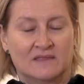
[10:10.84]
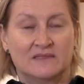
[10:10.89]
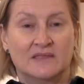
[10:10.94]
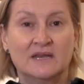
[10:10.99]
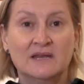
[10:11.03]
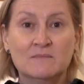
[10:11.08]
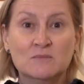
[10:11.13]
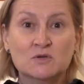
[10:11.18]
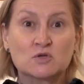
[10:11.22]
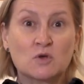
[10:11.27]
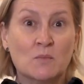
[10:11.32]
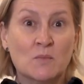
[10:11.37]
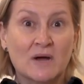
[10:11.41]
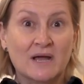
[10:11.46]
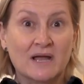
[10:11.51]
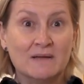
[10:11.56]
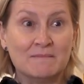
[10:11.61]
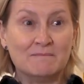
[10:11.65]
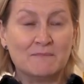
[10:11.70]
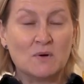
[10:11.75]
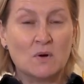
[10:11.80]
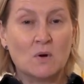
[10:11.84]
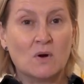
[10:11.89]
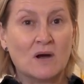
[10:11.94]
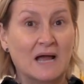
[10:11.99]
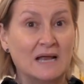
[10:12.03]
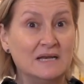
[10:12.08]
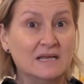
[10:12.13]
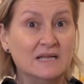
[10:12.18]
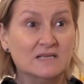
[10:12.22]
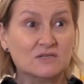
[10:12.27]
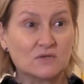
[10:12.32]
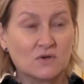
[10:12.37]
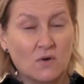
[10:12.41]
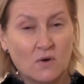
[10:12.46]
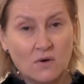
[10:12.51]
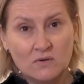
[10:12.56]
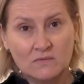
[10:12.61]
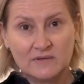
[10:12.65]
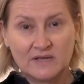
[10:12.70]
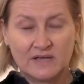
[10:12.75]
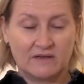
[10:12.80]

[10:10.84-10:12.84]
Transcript: Tenemos como ejemplo Jalisco,